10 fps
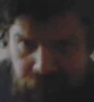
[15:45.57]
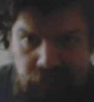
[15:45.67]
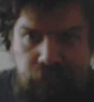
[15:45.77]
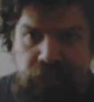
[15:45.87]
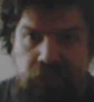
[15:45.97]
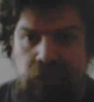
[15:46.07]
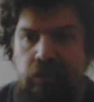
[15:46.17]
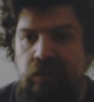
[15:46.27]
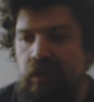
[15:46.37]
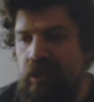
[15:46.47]
básicamente.
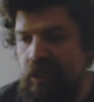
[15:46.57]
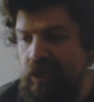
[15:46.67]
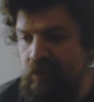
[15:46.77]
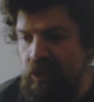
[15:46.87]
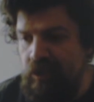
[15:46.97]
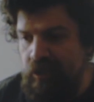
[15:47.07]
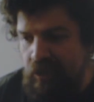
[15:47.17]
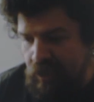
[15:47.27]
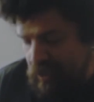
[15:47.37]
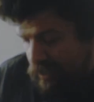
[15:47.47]
Este en
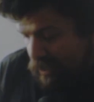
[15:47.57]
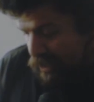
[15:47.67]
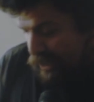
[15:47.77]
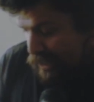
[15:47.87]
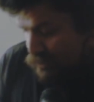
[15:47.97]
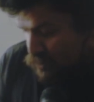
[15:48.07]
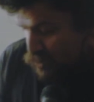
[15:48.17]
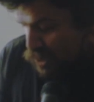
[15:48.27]
este, en este, canal nosotros